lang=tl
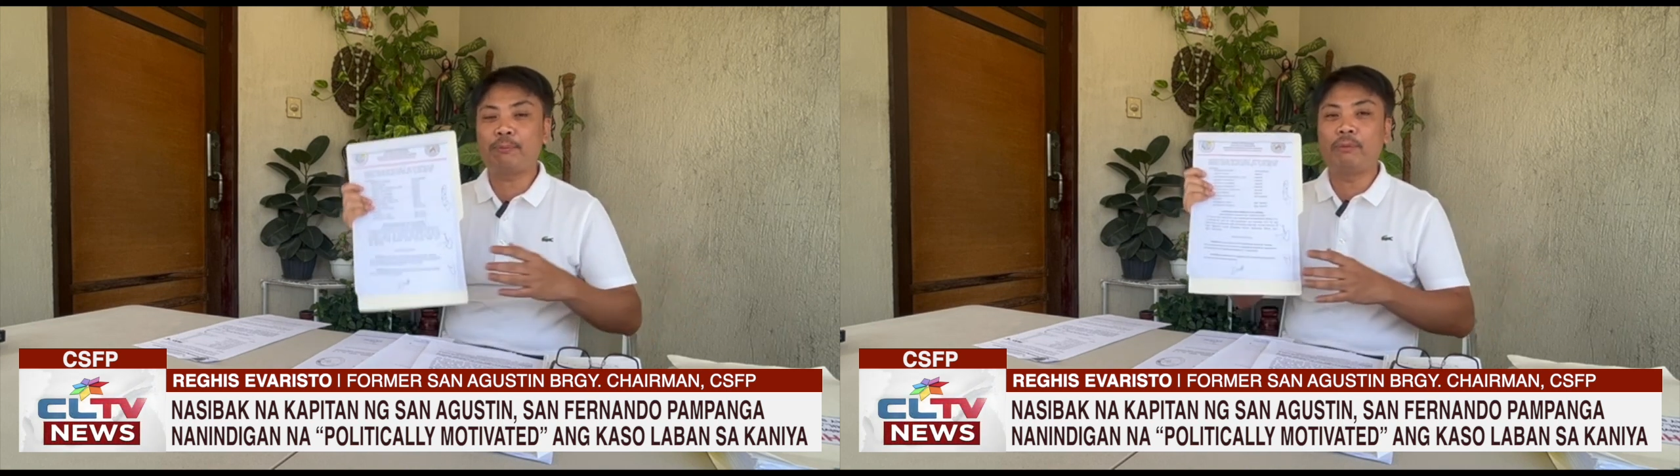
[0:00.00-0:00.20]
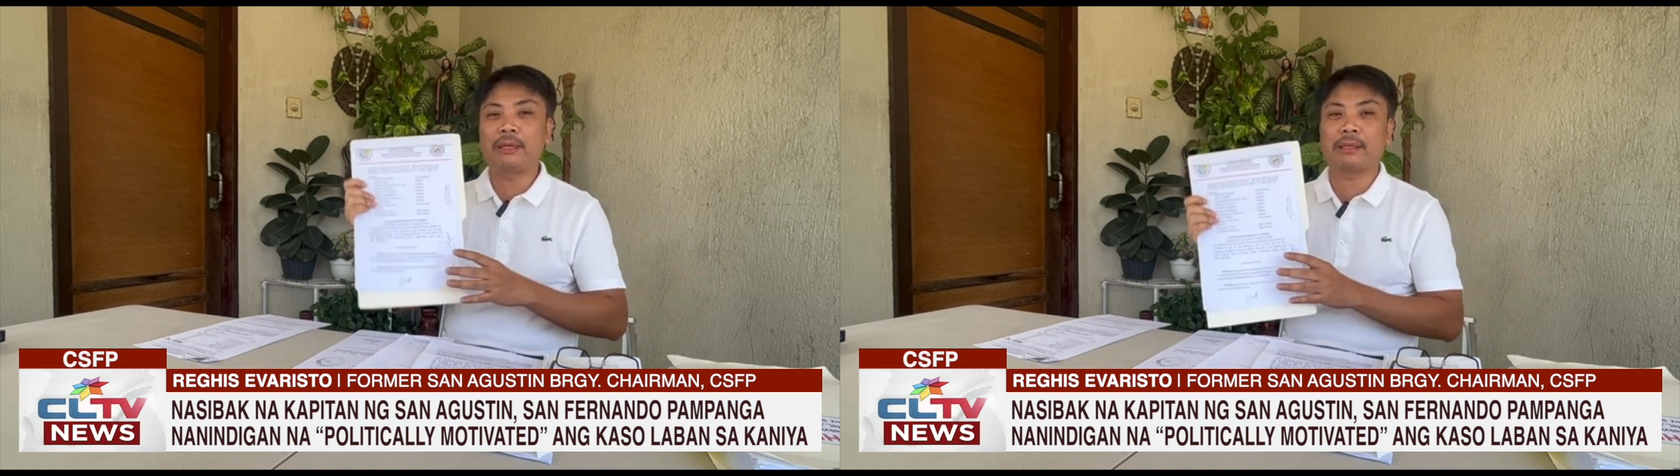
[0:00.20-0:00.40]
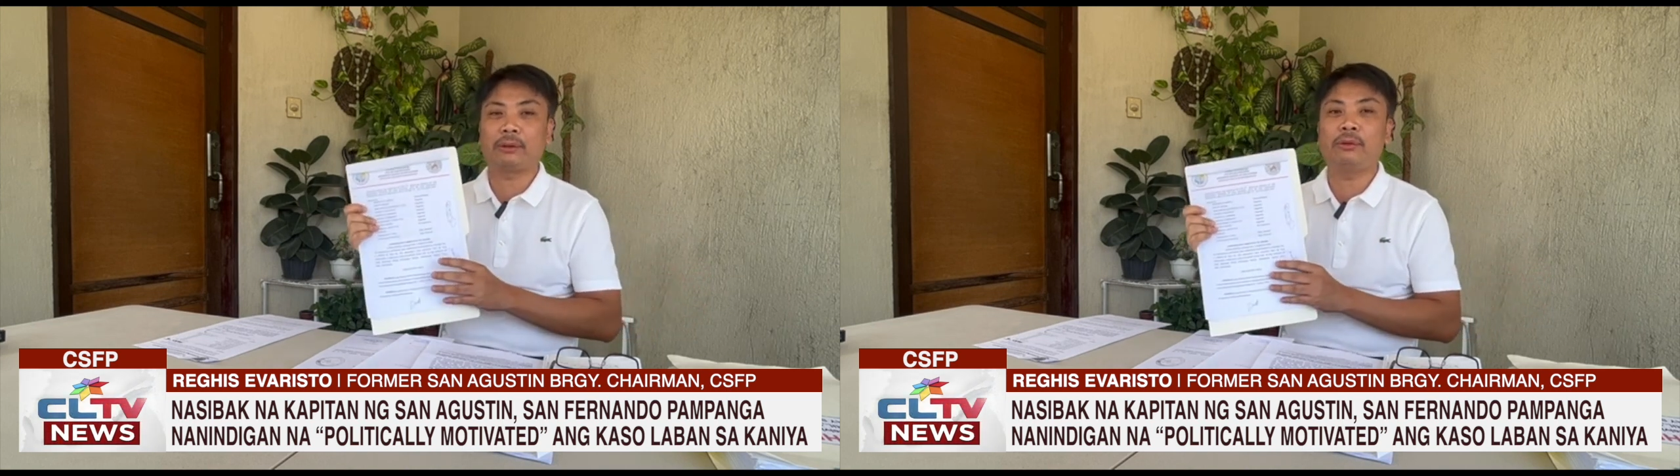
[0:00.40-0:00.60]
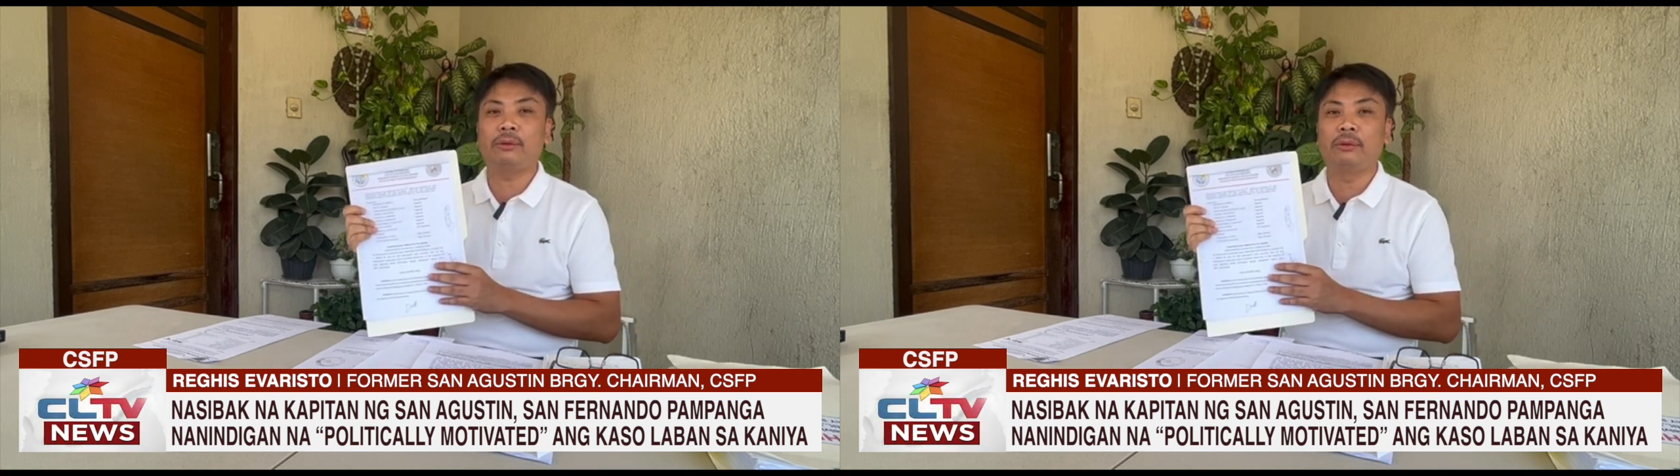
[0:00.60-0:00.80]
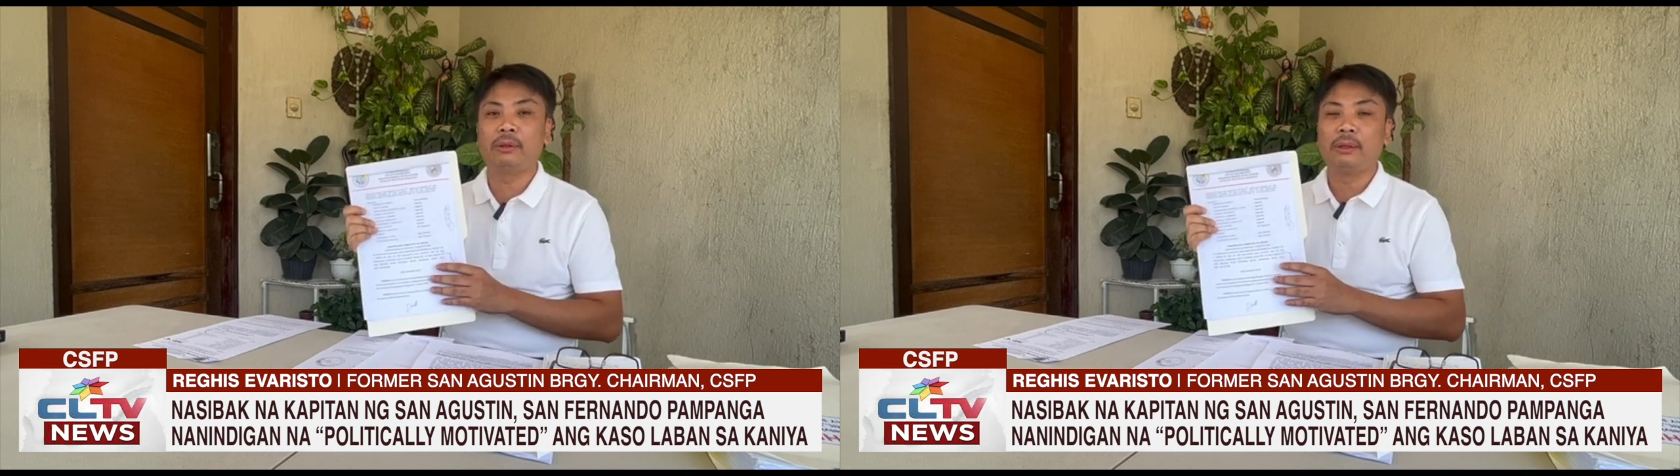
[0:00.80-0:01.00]
pumasa
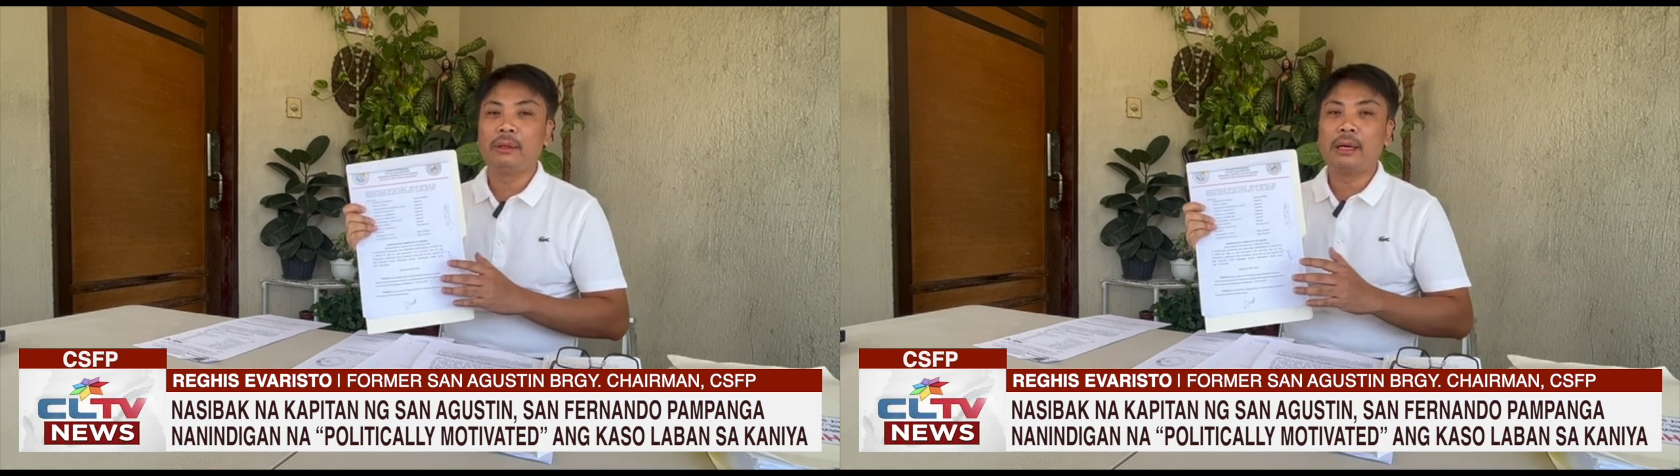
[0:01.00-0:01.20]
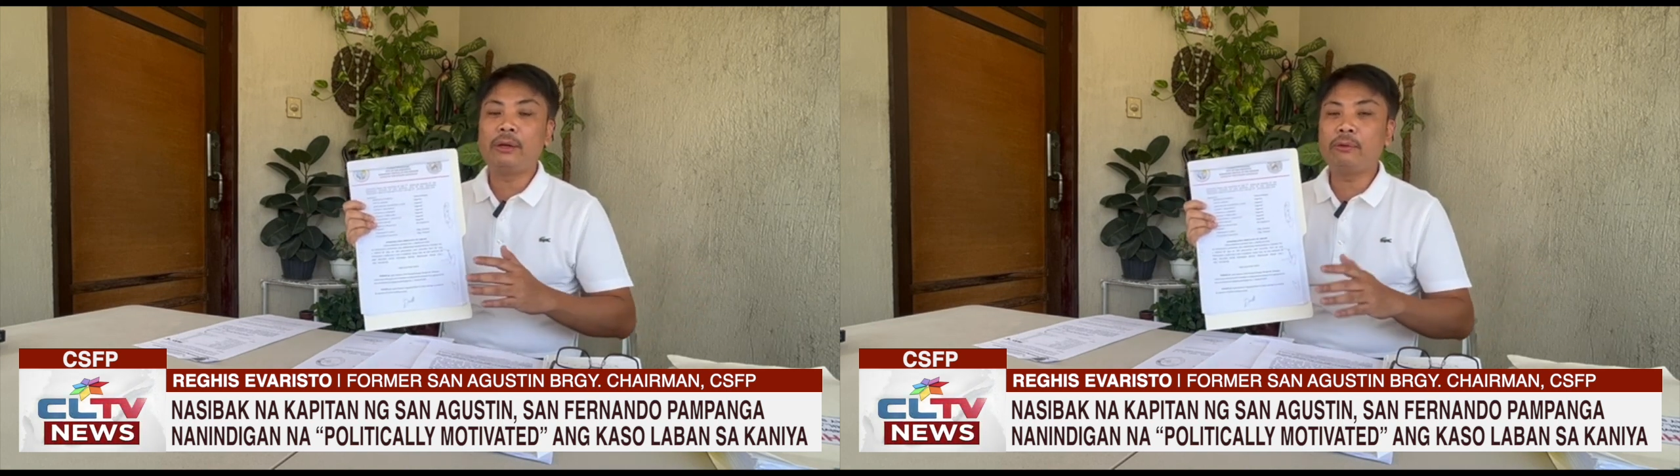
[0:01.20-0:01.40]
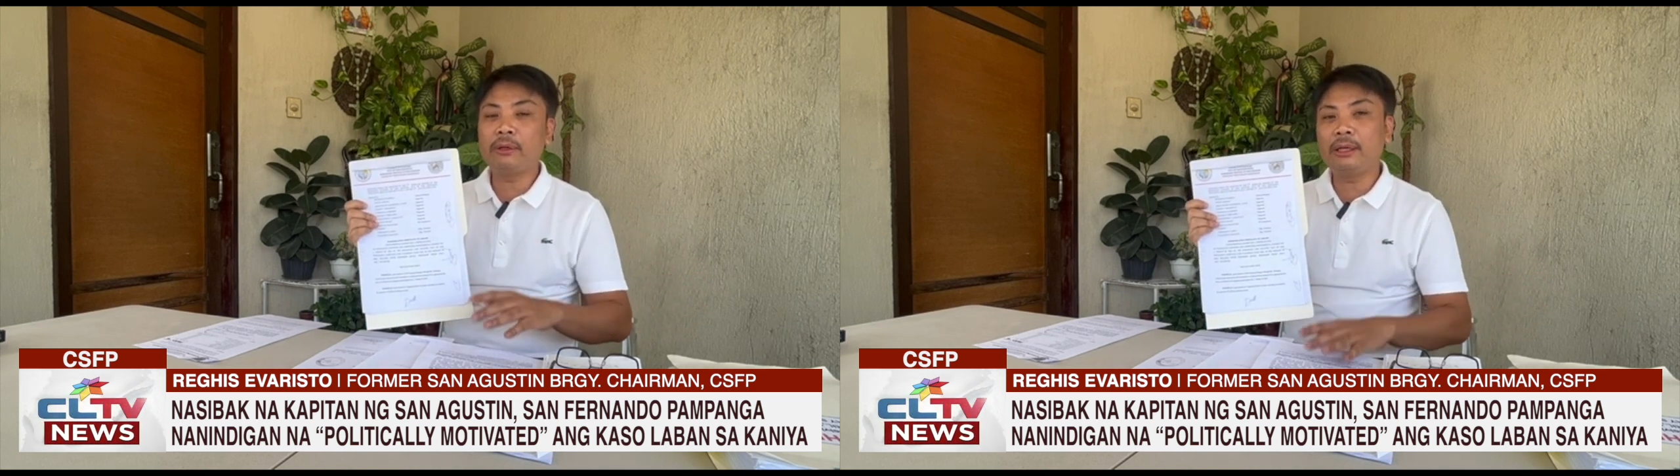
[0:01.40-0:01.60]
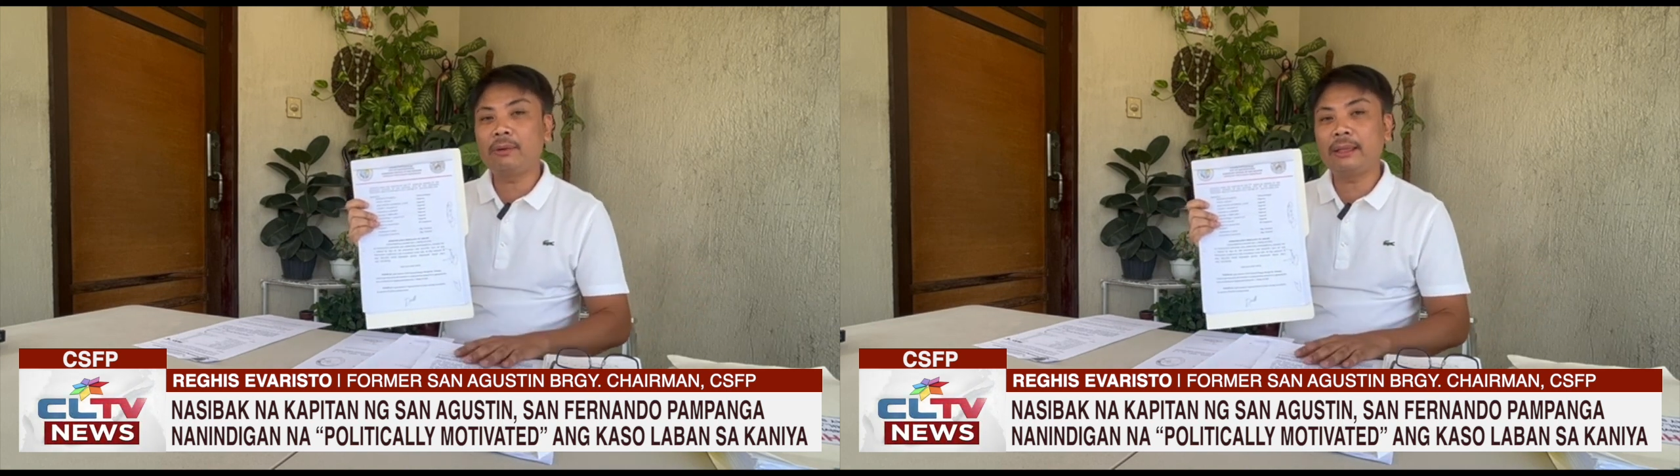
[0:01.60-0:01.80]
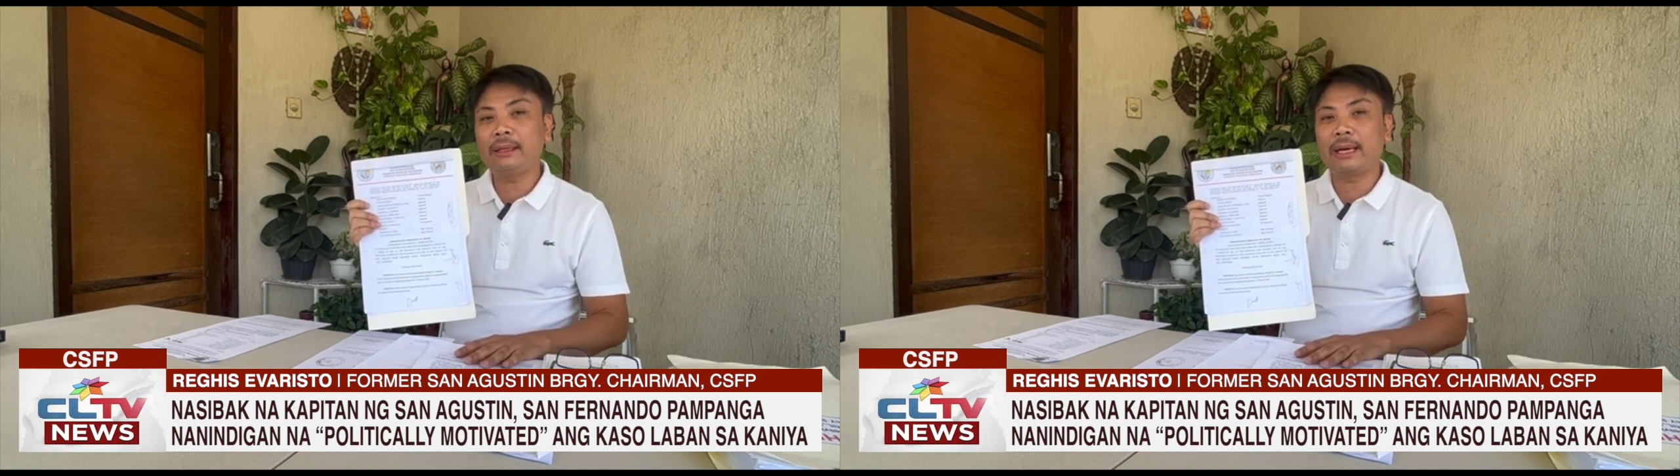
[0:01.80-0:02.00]
to anong
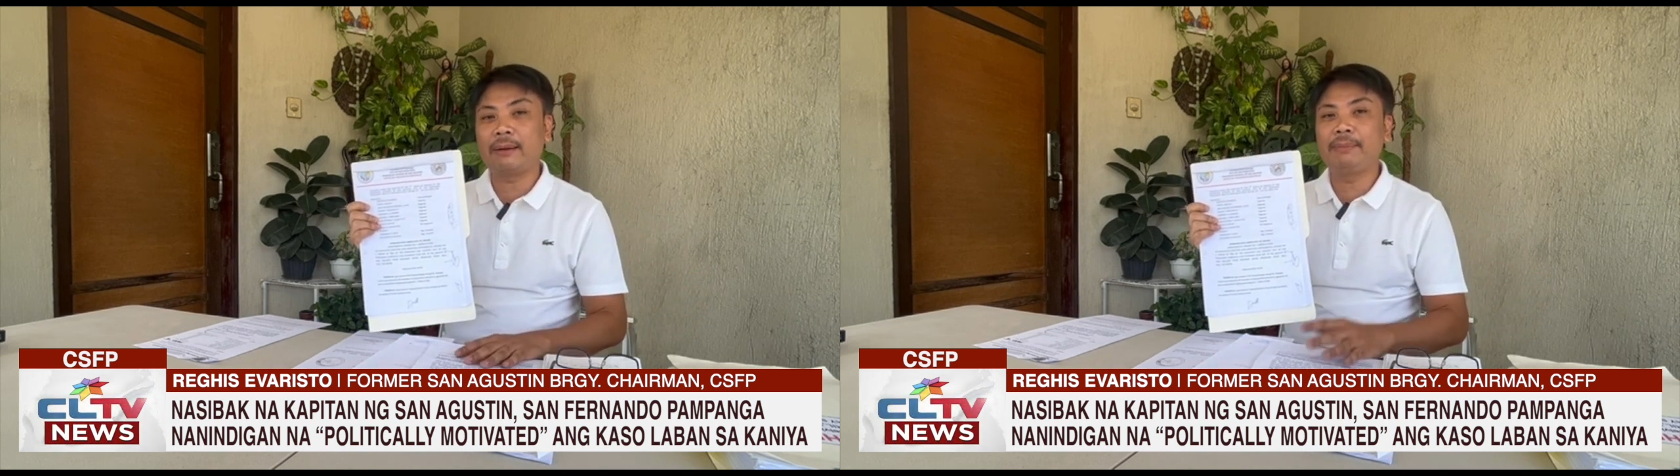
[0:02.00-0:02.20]
ginawa nila?